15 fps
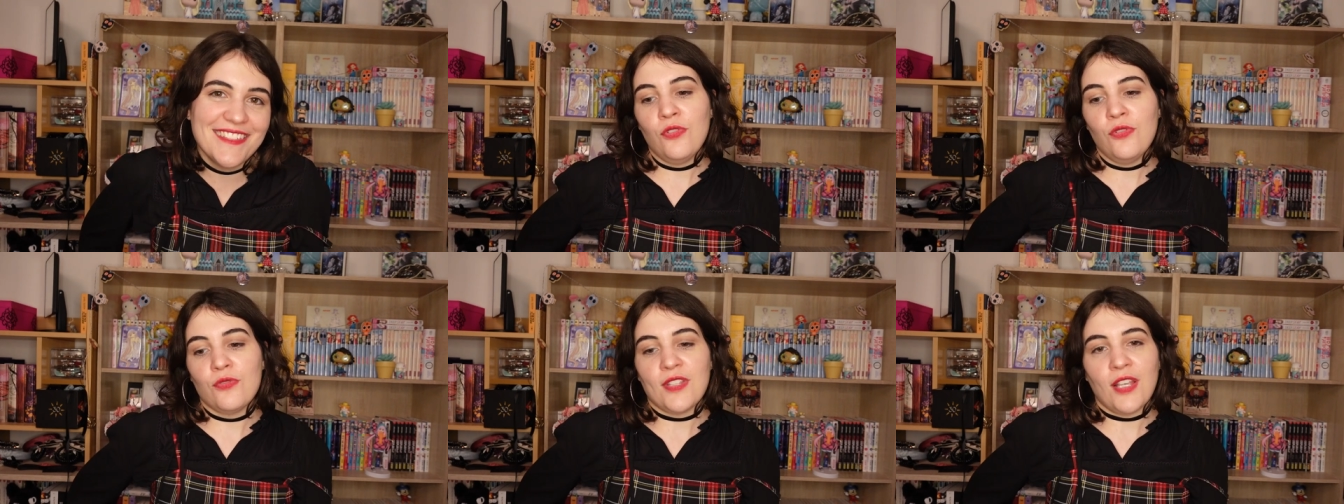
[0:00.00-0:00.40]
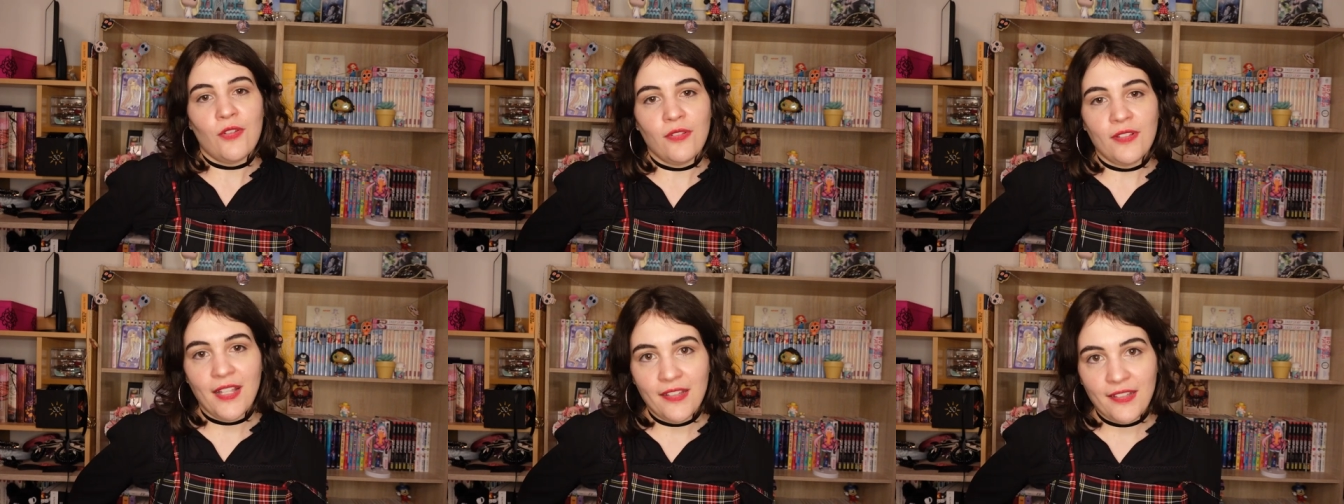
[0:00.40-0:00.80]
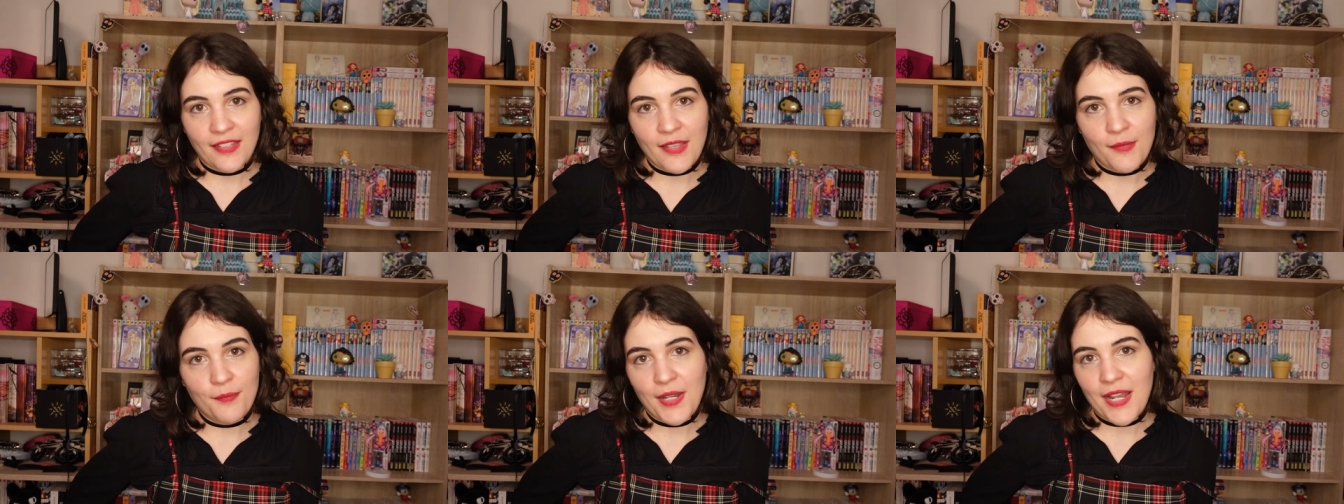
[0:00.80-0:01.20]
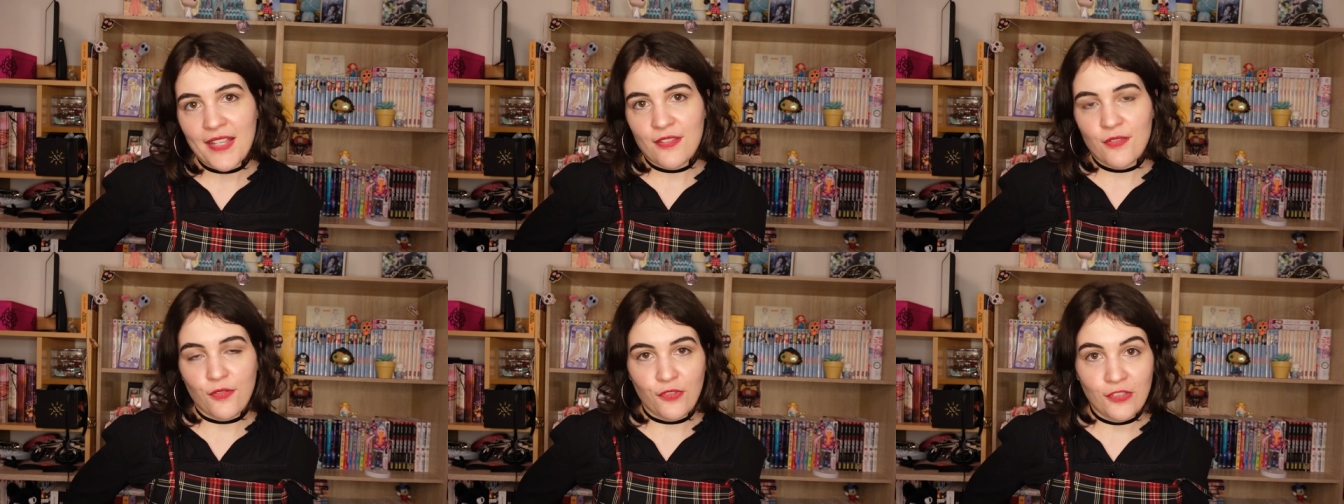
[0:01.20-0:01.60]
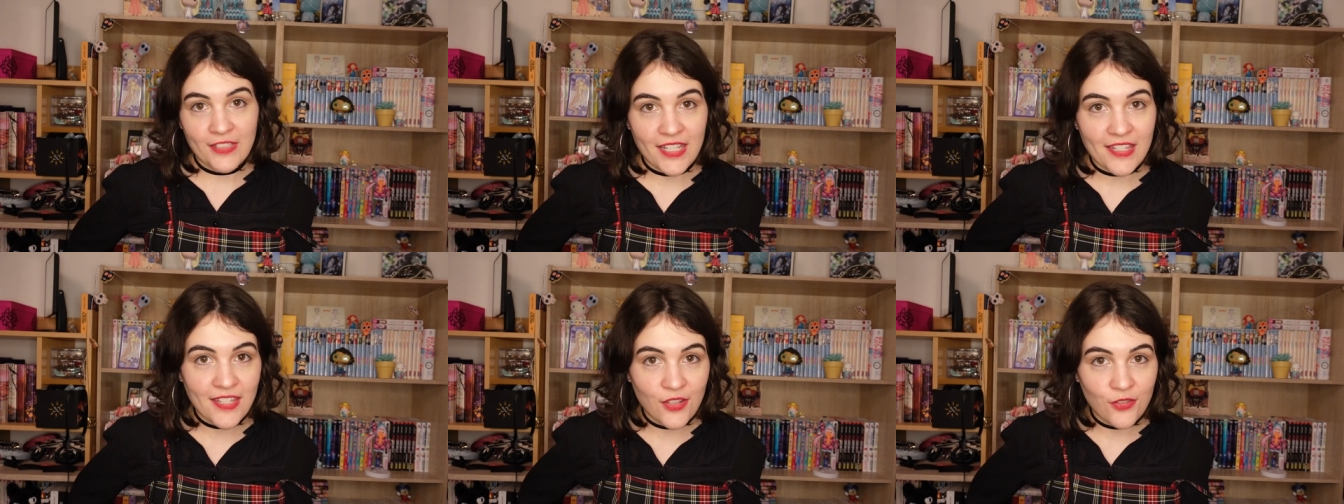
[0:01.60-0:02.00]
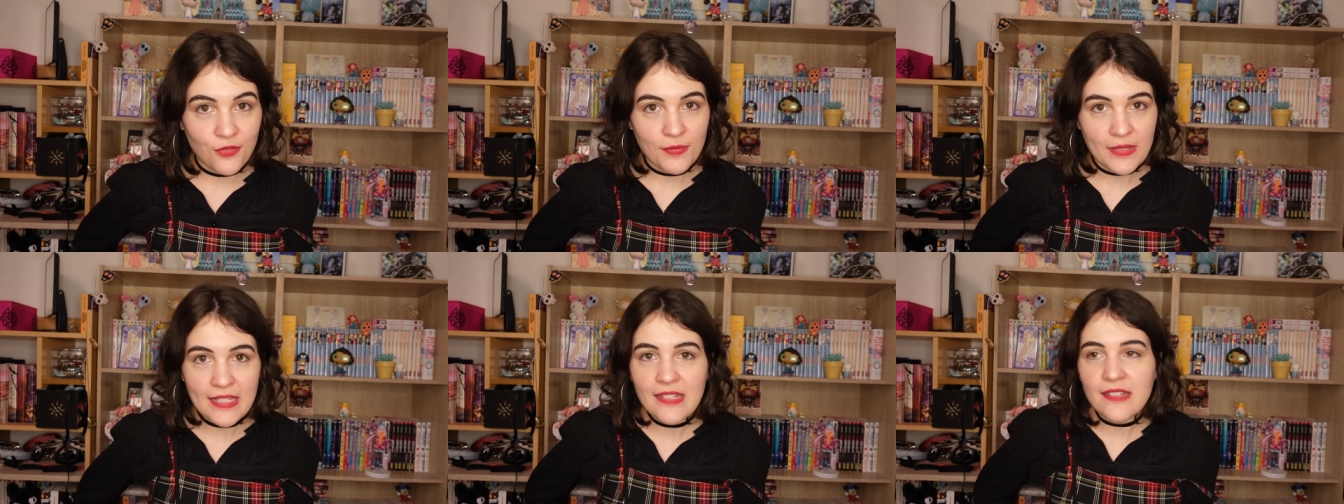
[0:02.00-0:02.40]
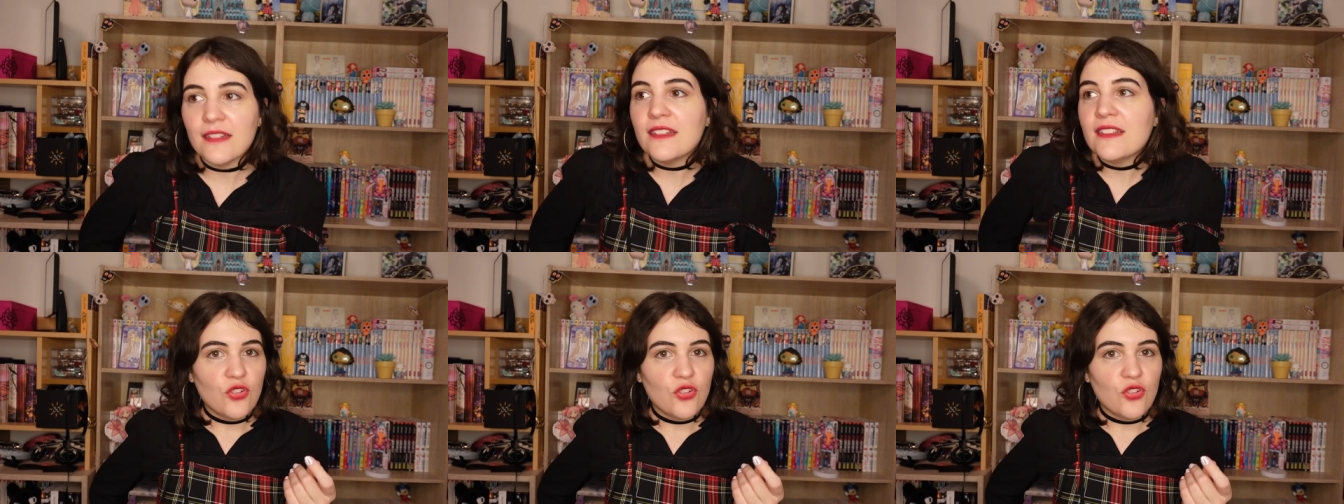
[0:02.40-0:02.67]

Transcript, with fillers: Je suis 54 e place, Fantasia 2000.